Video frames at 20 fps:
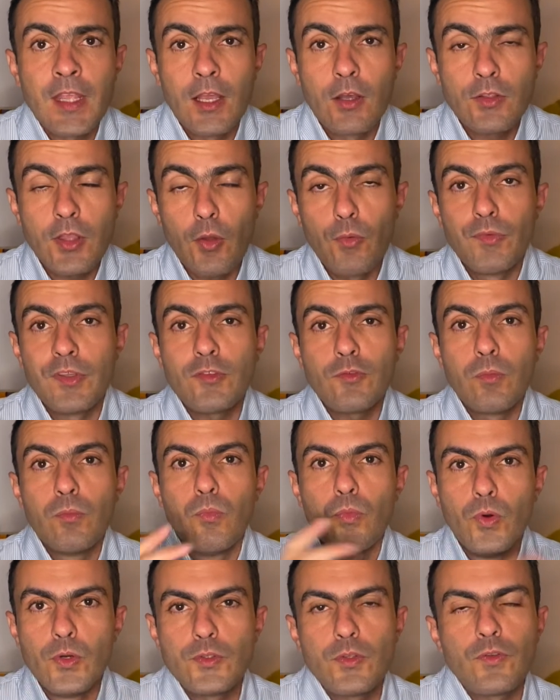Eu tenho visto
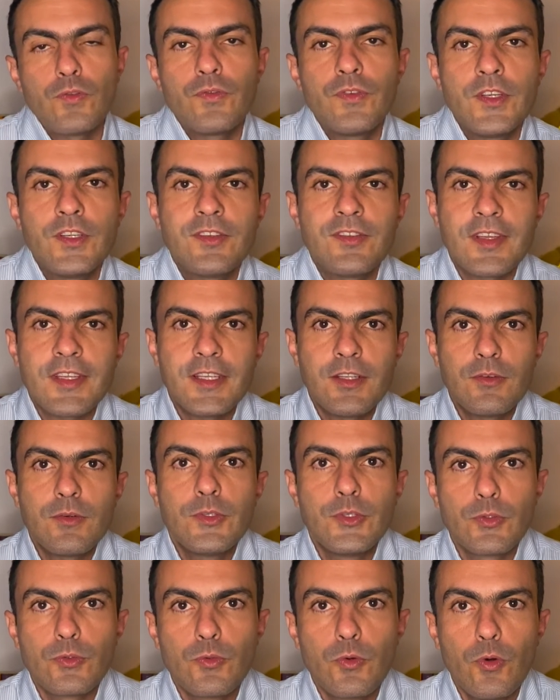muitos vídeos aqui no
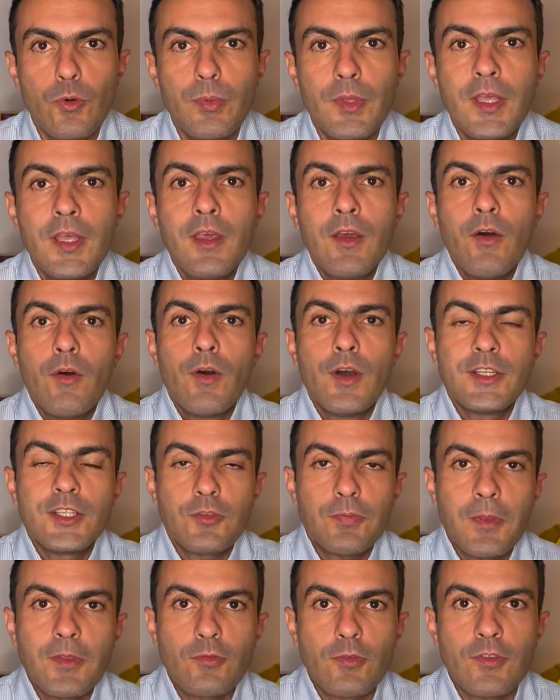YouTube onde
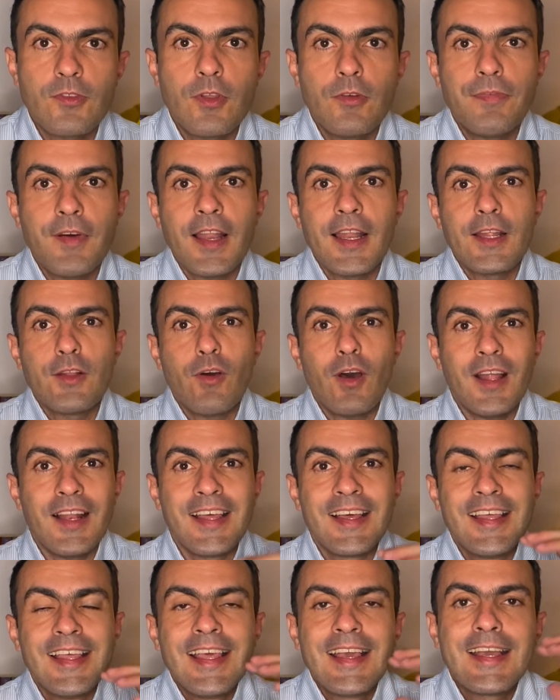as pessoas estão falando:
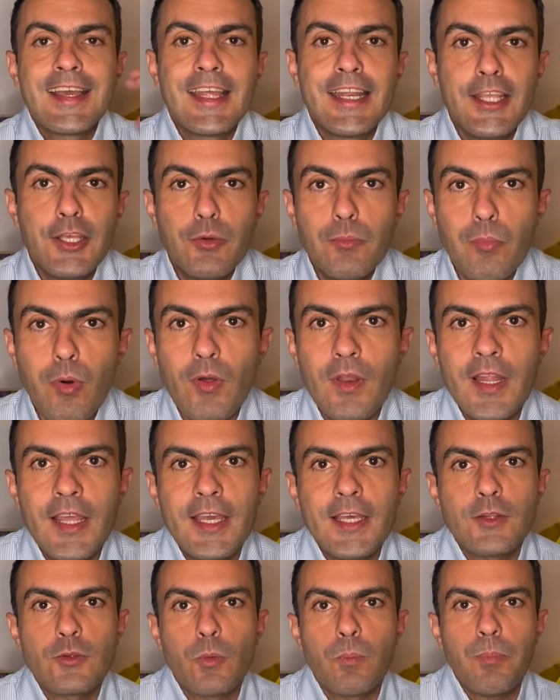olha, crie um
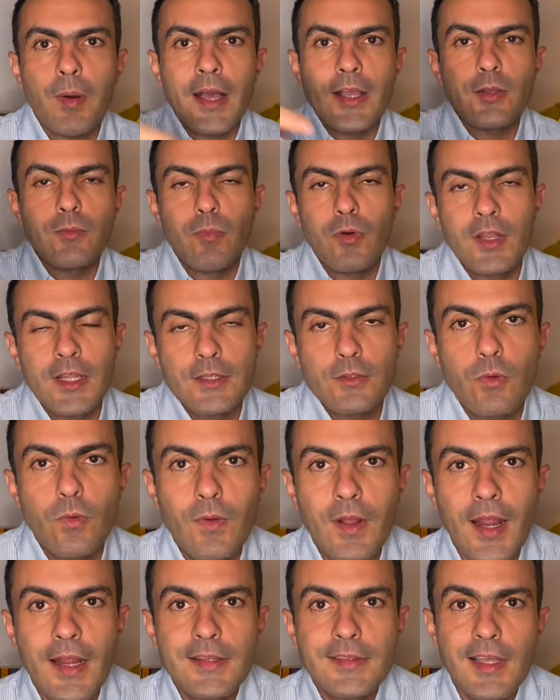boleto, pague o um boleto com
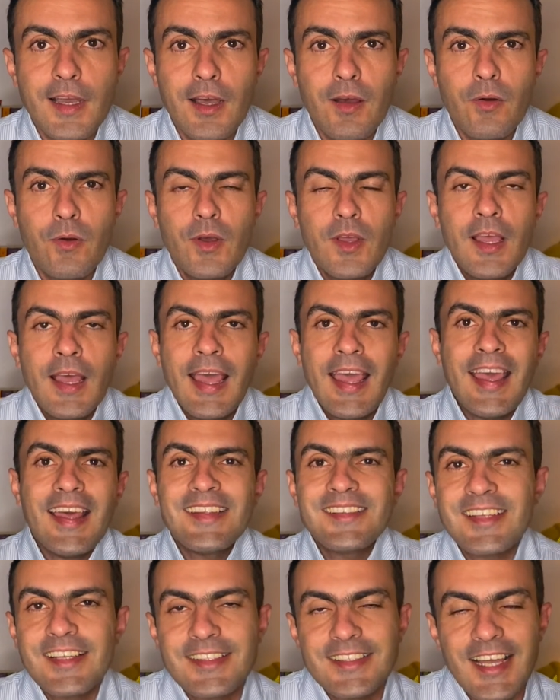cartão,
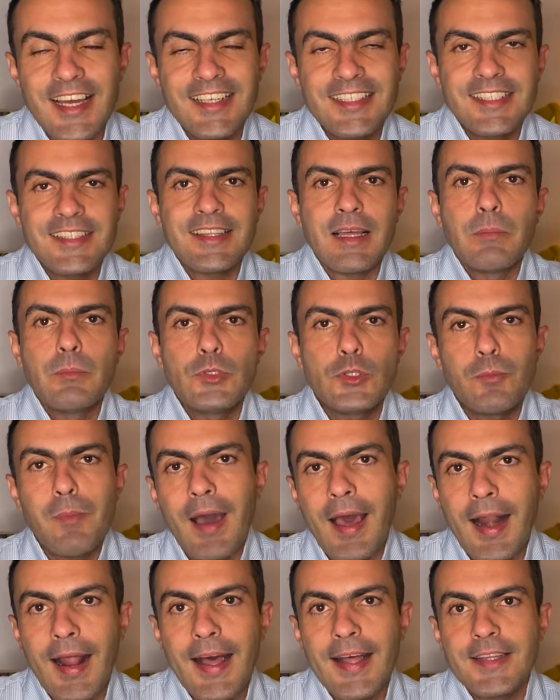essa taxa está muito
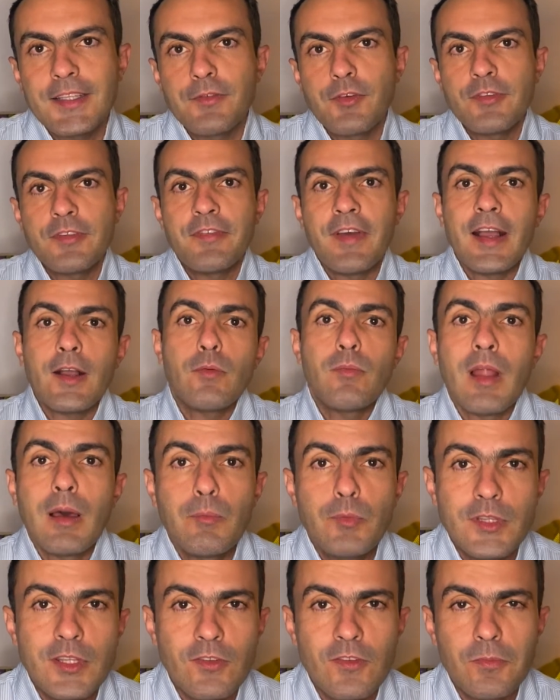barata, você vai acumular
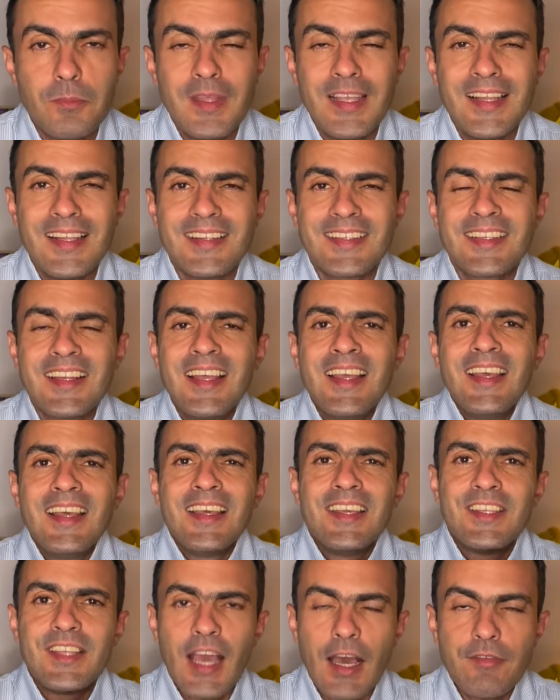muitas milhas.
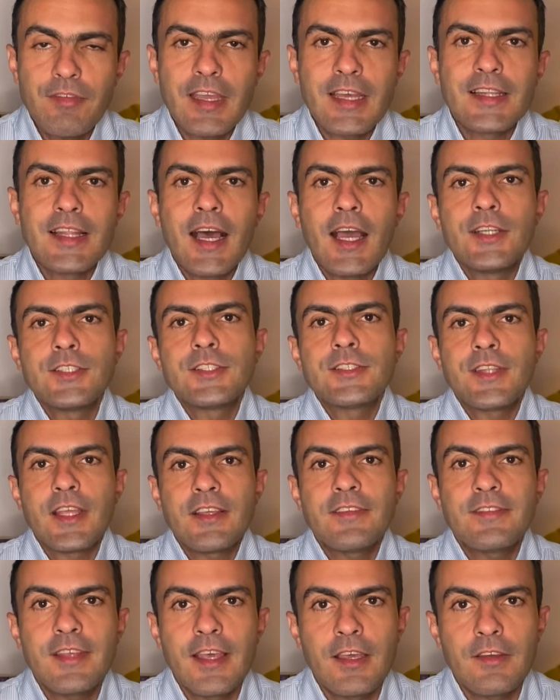E a verdade tem
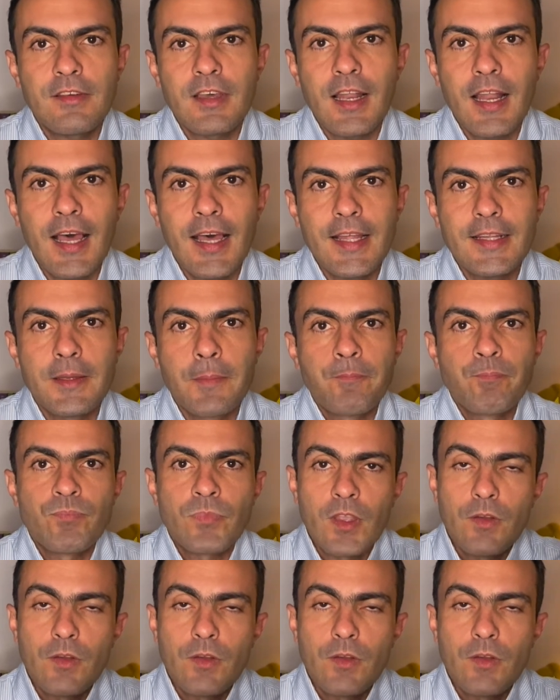que ser revelada.